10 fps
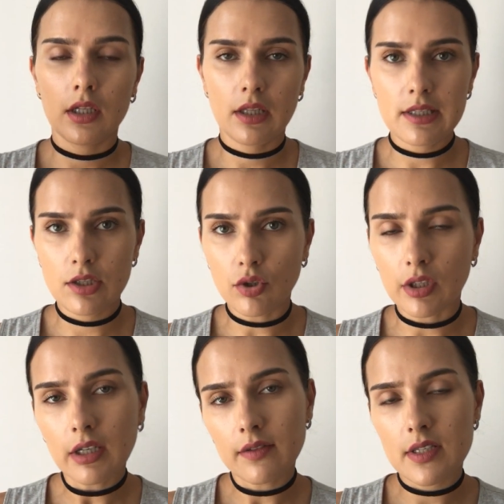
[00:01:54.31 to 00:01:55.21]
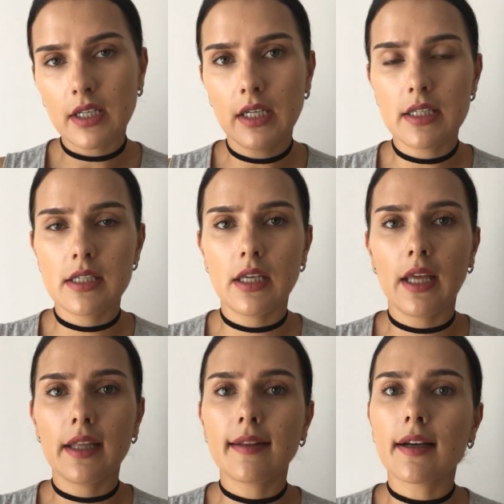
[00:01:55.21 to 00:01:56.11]
Лосьоны, как вы знаете,
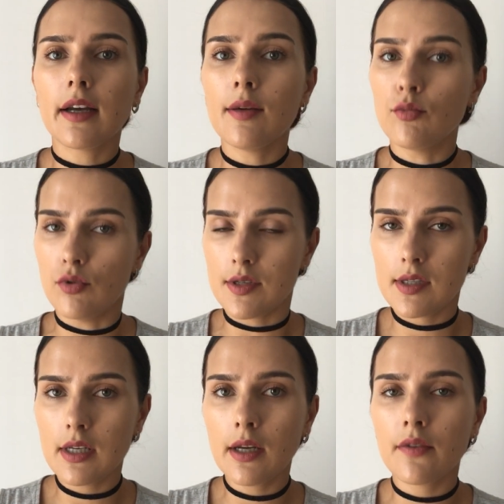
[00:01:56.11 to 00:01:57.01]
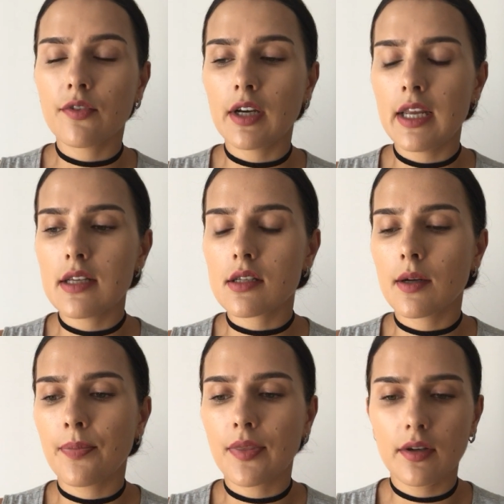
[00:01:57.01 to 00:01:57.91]
это эмульсии в
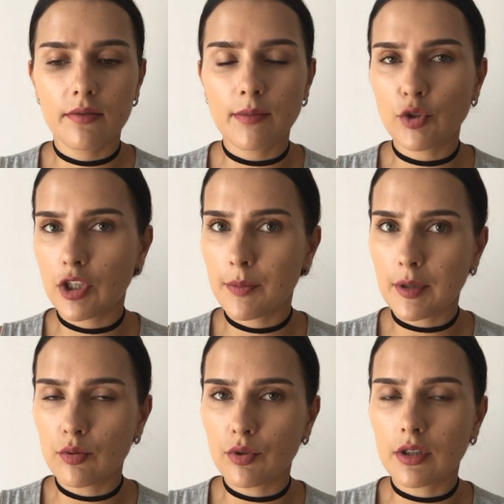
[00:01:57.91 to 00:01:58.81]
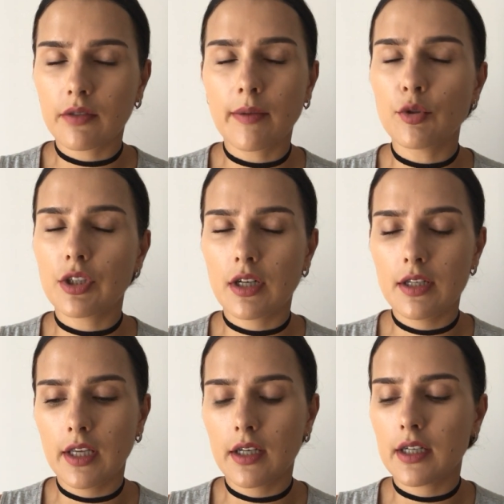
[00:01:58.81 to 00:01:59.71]
корейском, во многих продуктах, во многих
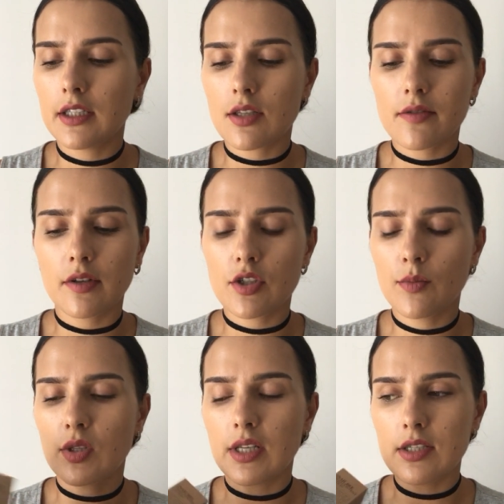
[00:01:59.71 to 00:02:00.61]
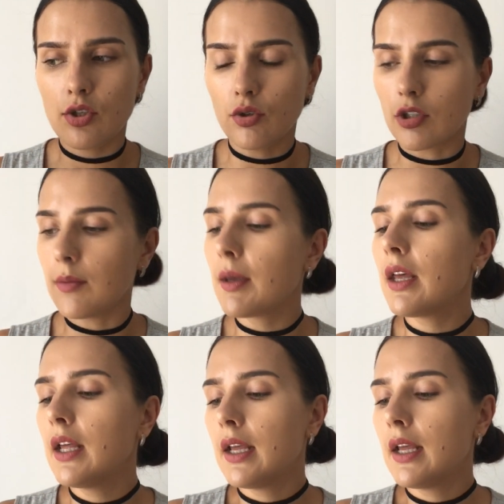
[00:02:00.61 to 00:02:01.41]
линейках они называются именно лосьонами.